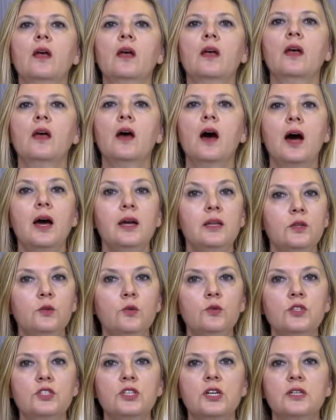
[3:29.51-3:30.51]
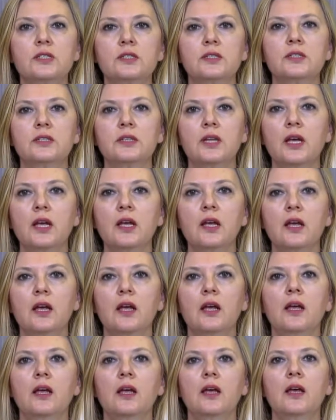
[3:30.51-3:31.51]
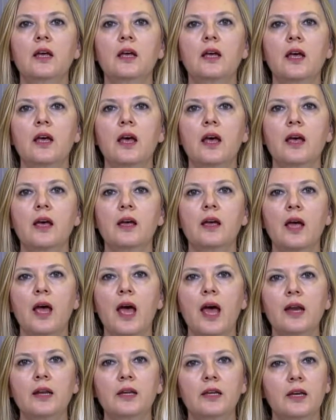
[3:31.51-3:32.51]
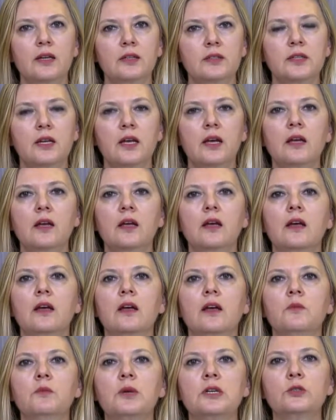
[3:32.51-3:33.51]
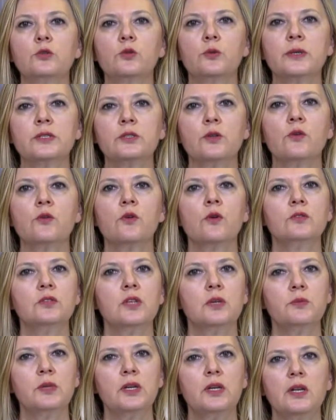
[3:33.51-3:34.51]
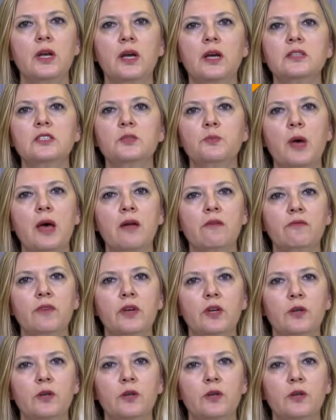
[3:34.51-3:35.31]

Ee, aynı gün içerisinde e, e, erkek de mastürbasyon yöntemiyle sperm